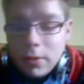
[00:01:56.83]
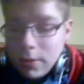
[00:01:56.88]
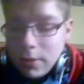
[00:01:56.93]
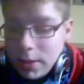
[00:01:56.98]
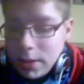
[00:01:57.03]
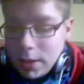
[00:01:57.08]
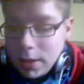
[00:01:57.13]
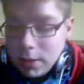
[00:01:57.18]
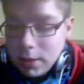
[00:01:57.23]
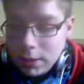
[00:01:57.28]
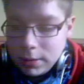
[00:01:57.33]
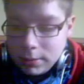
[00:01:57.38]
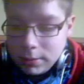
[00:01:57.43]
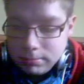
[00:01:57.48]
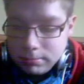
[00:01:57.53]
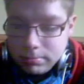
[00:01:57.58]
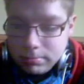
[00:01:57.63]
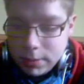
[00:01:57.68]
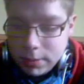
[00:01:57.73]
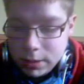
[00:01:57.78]
ein sehr geiler
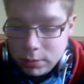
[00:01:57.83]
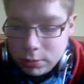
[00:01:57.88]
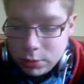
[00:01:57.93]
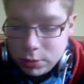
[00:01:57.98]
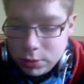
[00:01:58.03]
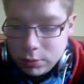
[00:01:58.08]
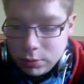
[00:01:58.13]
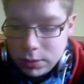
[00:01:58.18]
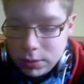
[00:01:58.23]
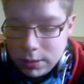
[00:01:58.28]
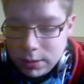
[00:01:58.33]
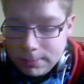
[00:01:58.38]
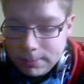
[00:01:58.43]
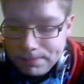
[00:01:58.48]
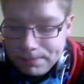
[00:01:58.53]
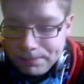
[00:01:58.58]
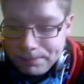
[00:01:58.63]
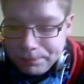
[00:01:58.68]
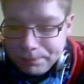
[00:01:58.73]
Ego-Shooter,